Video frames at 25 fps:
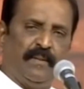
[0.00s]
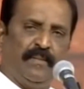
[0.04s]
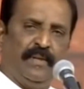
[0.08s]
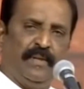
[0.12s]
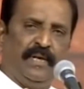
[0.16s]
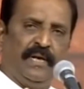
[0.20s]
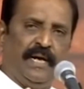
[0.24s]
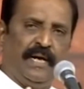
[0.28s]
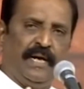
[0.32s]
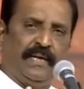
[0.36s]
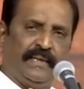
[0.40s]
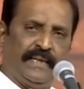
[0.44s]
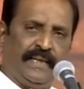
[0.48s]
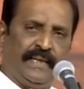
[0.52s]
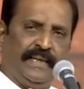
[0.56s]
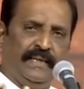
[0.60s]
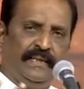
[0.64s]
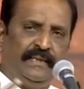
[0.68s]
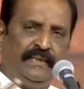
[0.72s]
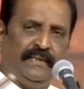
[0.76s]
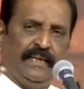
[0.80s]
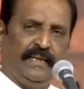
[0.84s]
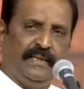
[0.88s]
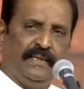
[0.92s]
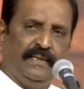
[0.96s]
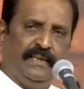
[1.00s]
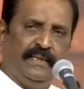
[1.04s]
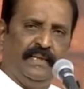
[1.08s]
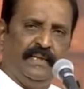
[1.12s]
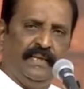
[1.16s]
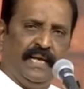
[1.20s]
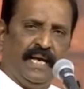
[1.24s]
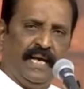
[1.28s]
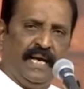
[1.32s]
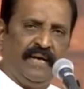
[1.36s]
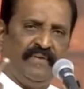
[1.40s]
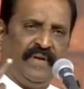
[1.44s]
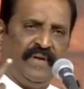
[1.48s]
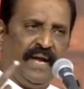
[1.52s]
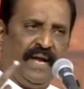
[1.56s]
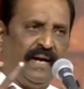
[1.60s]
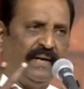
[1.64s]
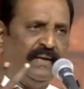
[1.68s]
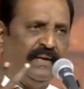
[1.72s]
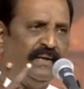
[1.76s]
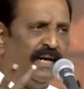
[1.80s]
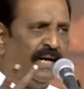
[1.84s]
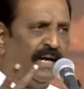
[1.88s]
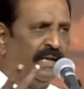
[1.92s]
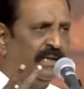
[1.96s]
தமிழ்நாட்டை இந்த இந்தியாவை
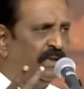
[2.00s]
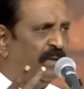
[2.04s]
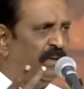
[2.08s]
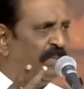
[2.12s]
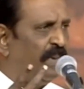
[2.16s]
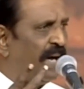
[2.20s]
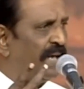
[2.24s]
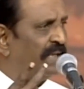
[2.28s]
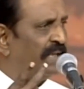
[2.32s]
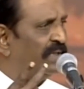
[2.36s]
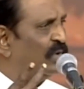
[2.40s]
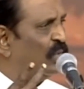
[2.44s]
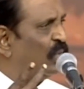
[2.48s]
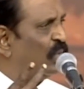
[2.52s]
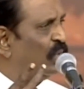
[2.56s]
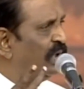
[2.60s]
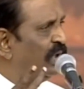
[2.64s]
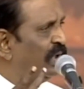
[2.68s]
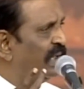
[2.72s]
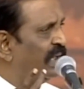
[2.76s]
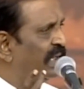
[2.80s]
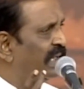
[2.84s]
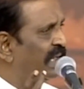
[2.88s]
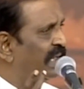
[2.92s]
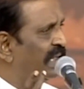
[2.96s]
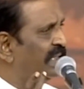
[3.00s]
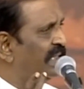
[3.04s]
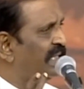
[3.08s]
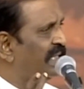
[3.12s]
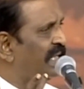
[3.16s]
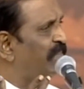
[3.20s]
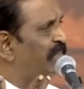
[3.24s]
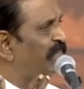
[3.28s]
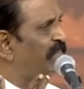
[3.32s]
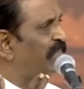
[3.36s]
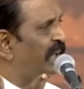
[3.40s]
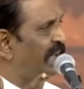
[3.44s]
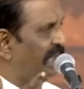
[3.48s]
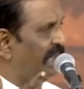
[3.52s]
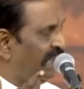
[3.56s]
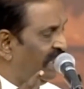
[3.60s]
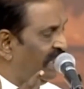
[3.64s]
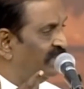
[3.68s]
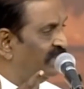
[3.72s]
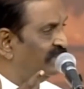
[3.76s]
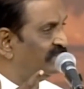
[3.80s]
அண்ணாந்து பார்த்து கொண்டிருக்கிறது எப்படி